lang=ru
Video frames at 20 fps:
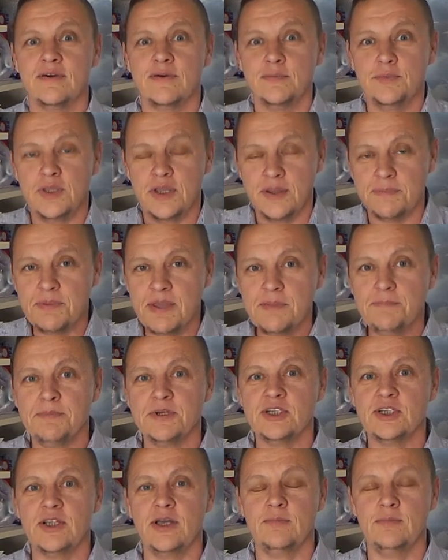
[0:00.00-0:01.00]
у меня опять
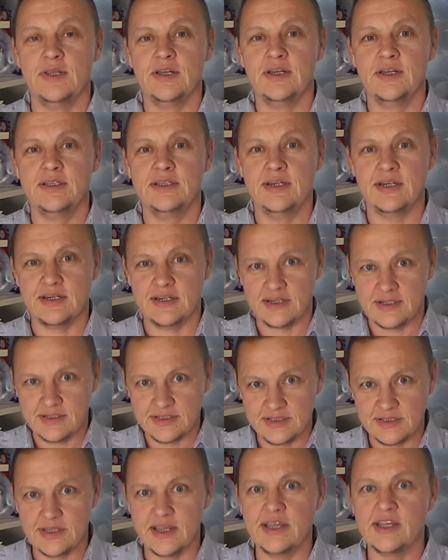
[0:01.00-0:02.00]
пошла
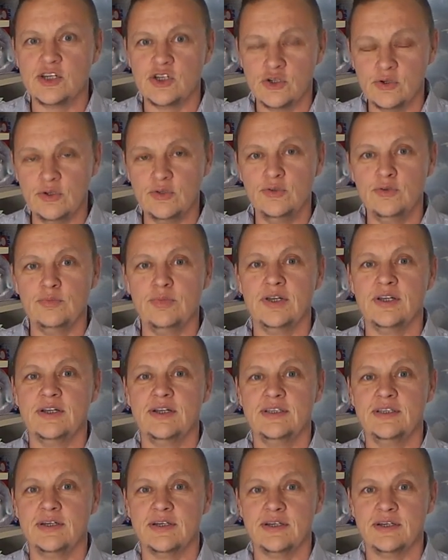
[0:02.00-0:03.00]
благодарность, я еще одну
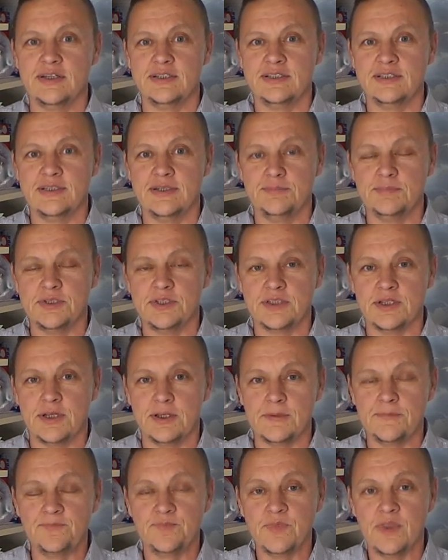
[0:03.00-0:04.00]
благодарность
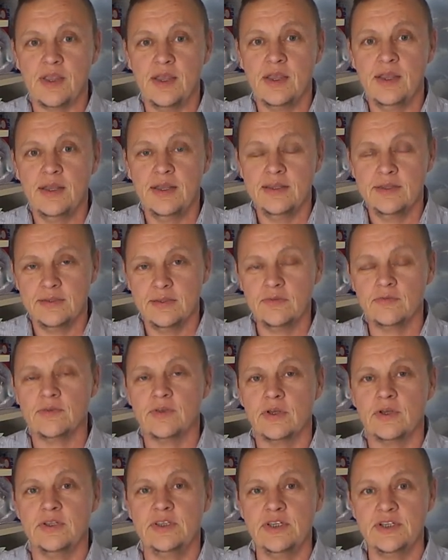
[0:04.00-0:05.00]
написал.
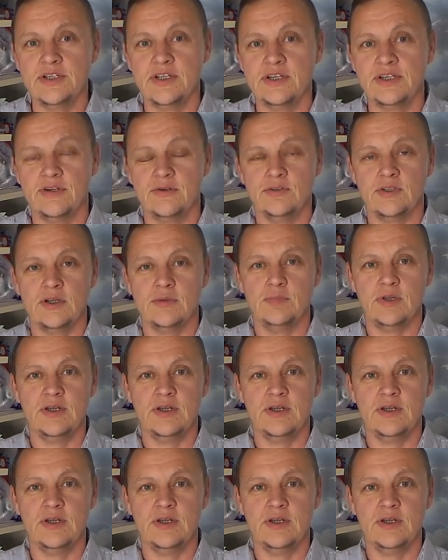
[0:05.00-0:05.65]
Вот ну, несколько вот так